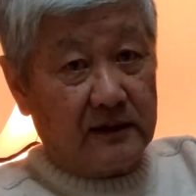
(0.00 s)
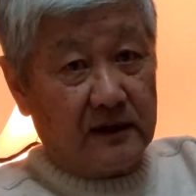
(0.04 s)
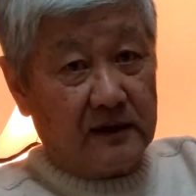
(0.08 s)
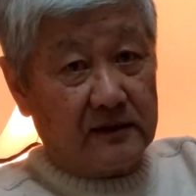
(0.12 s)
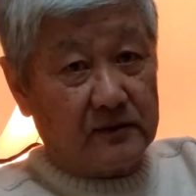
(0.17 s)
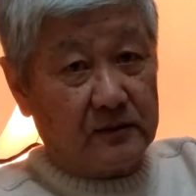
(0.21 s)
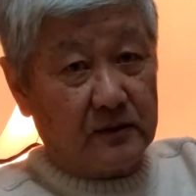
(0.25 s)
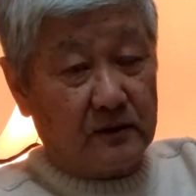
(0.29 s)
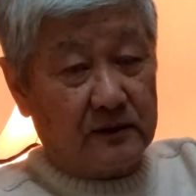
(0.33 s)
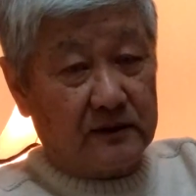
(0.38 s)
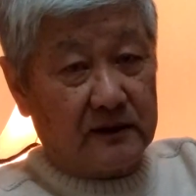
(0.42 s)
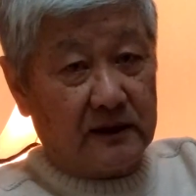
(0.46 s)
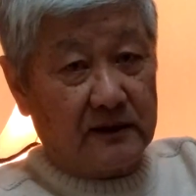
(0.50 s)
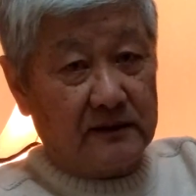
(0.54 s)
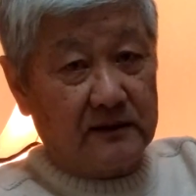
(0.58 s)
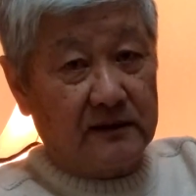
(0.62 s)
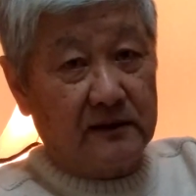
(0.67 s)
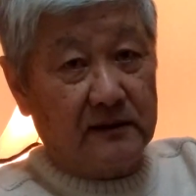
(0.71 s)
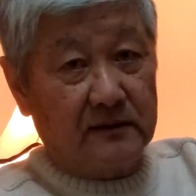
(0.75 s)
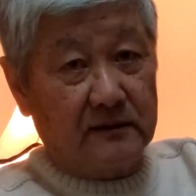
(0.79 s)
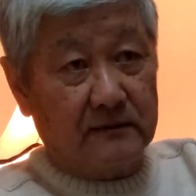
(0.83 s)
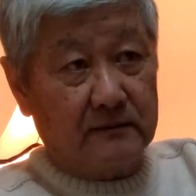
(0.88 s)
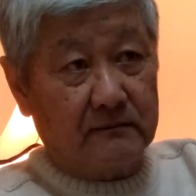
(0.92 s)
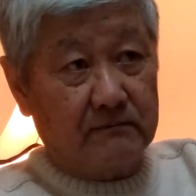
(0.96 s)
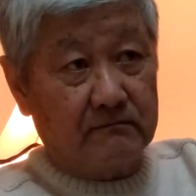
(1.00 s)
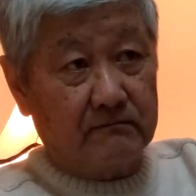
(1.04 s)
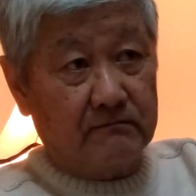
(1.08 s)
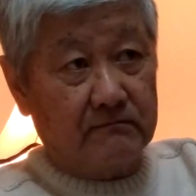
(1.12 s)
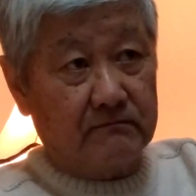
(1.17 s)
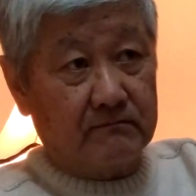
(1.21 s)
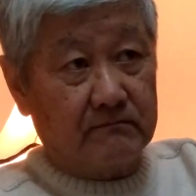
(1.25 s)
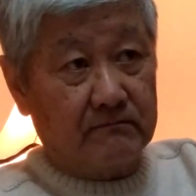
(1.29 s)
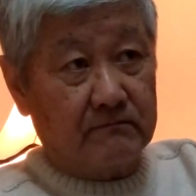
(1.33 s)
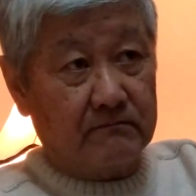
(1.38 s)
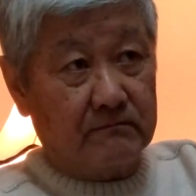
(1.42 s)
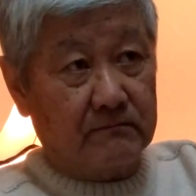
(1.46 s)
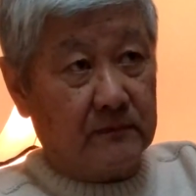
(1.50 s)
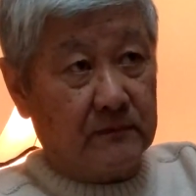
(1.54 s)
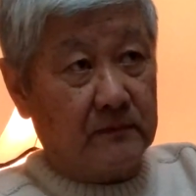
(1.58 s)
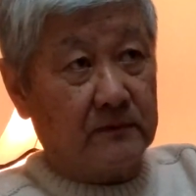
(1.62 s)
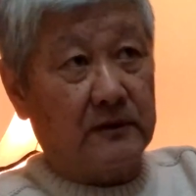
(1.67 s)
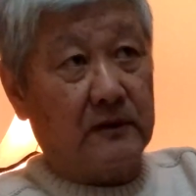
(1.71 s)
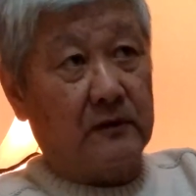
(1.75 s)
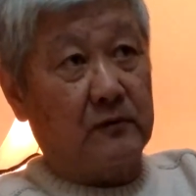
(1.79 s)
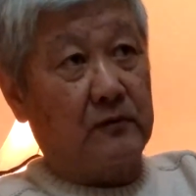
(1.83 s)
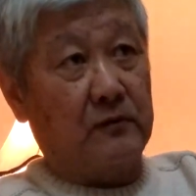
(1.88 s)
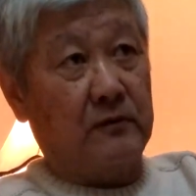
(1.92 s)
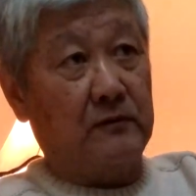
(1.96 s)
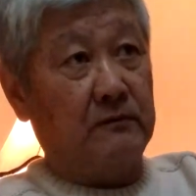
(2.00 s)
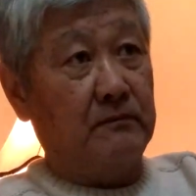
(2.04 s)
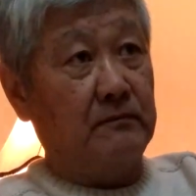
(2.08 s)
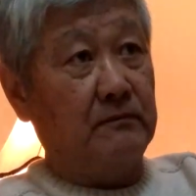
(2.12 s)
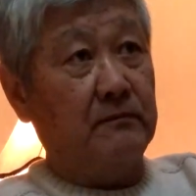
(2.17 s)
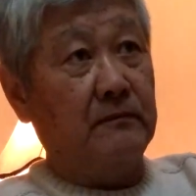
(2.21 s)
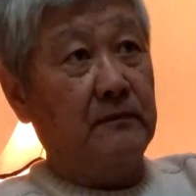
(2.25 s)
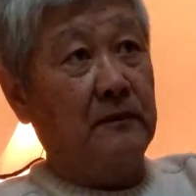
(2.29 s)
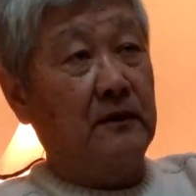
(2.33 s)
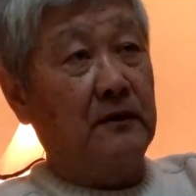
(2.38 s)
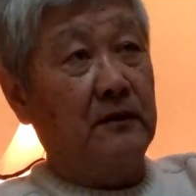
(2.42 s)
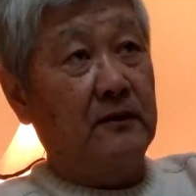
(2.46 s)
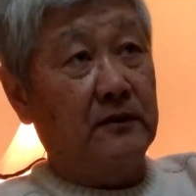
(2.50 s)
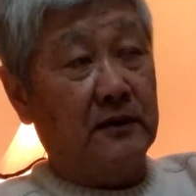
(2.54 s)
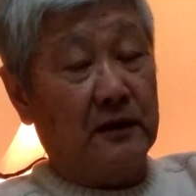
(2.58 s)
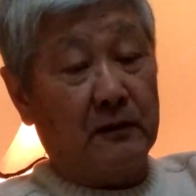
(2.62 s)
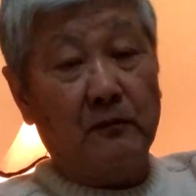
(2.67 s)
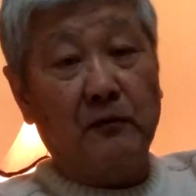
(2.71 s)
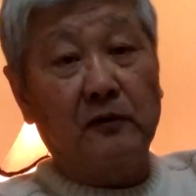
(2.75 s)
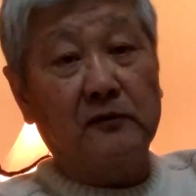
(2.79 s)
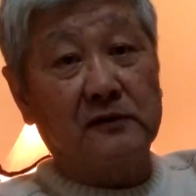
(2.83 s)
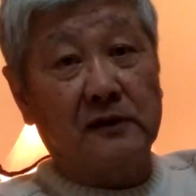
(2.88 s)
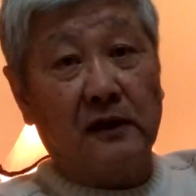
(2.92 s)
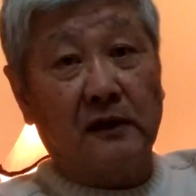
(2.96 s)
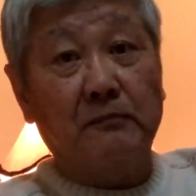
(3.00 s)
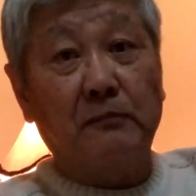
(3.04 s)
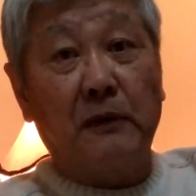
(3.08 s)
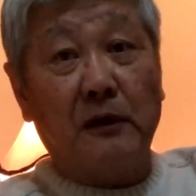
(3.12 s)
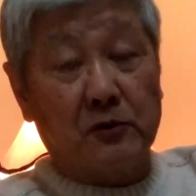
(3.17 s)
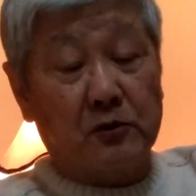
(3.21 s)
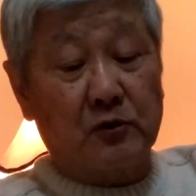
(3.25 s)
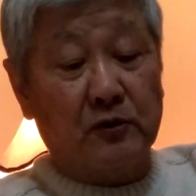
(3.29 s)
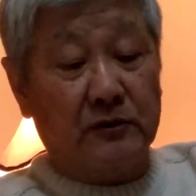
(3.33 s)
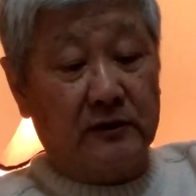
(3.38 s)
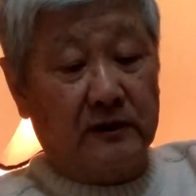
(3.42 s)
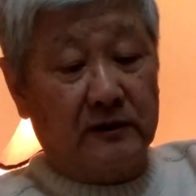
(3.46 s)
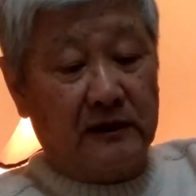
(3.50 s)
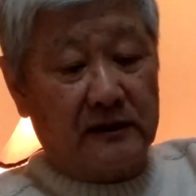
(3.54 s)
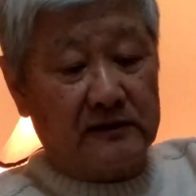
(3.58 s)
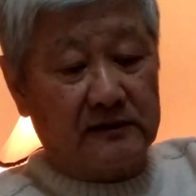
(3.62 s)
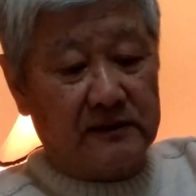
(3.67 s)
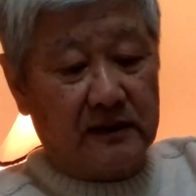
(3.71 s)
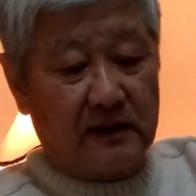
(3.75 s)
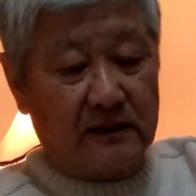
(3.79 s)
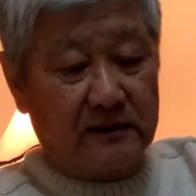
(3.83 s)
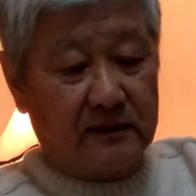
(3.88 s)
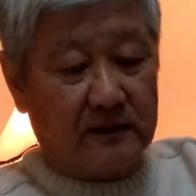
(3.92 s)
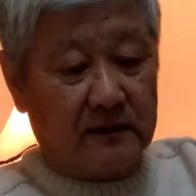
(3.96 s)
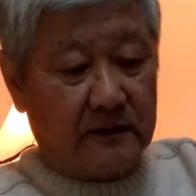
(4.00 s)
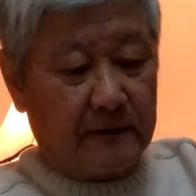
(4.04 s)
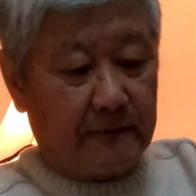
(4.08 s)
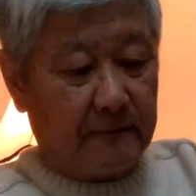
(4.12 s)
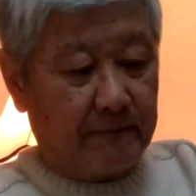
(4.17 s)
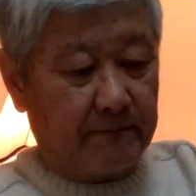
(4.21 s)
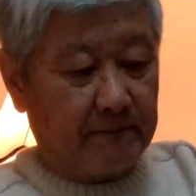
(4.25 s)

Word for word: есть только один ну, такой, на мой взгляд, большой недостаток.